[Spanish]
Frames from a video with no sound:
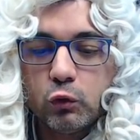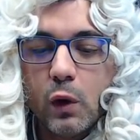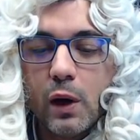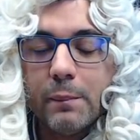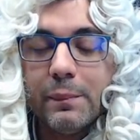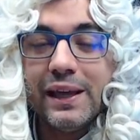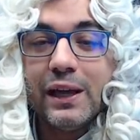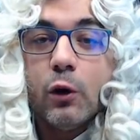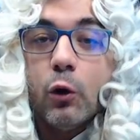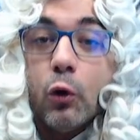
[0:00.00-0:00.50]

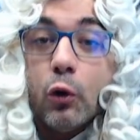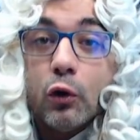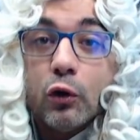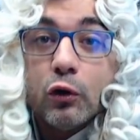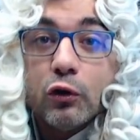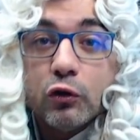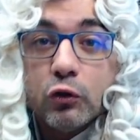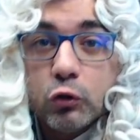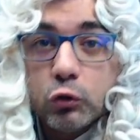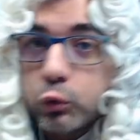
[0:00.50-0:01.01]
amigo,
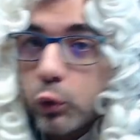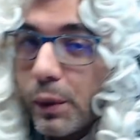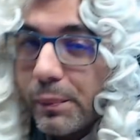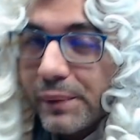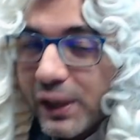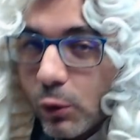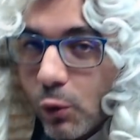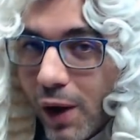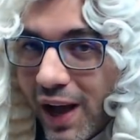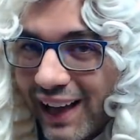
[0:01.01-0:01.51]
su
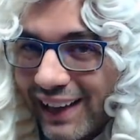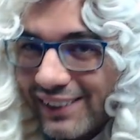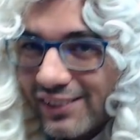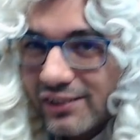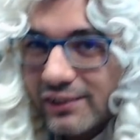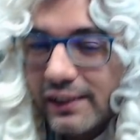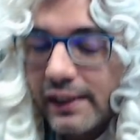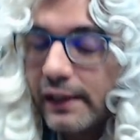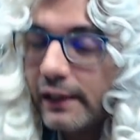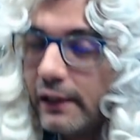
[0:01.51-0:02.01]
amigo
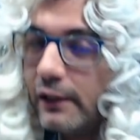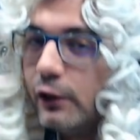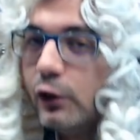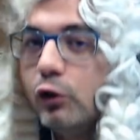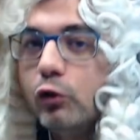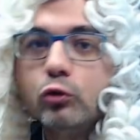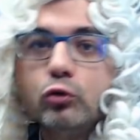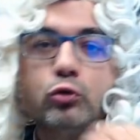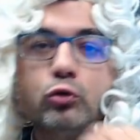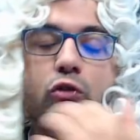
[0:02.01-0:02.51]
Axel,
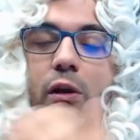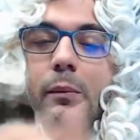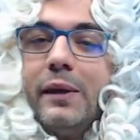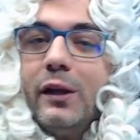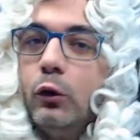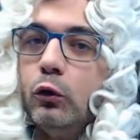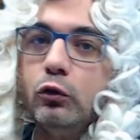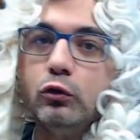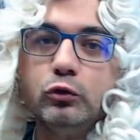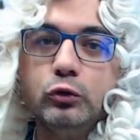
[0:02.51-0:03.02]
sus
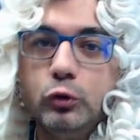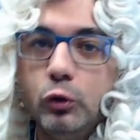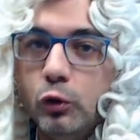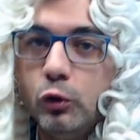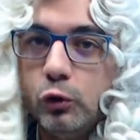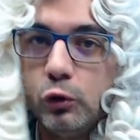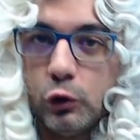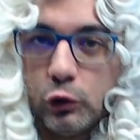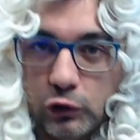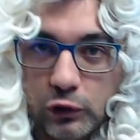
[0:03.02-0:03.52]
amigos
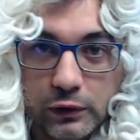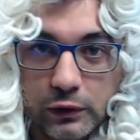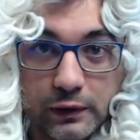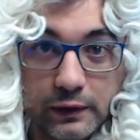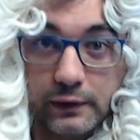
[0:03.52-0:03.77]
todos,